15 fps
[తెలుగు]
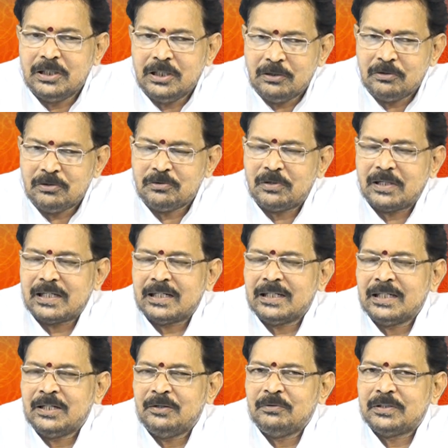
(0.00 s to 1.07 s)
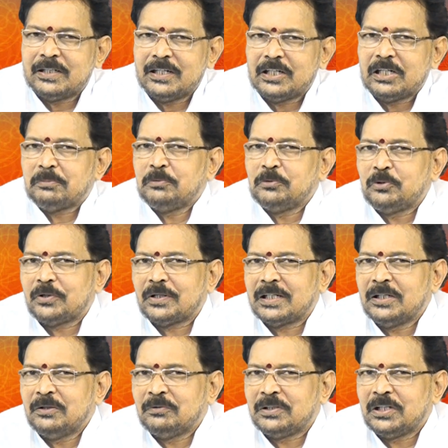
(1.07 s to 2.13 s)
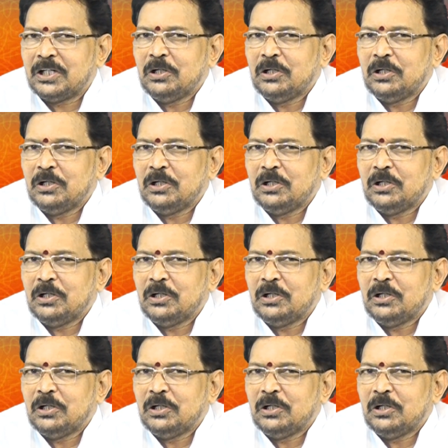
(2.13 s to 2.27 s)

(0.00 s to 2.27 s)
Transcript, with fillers: ఈరోజు ఒక రకంగా ఉంటే రేపు ఇంకో రకంగా ఉంటే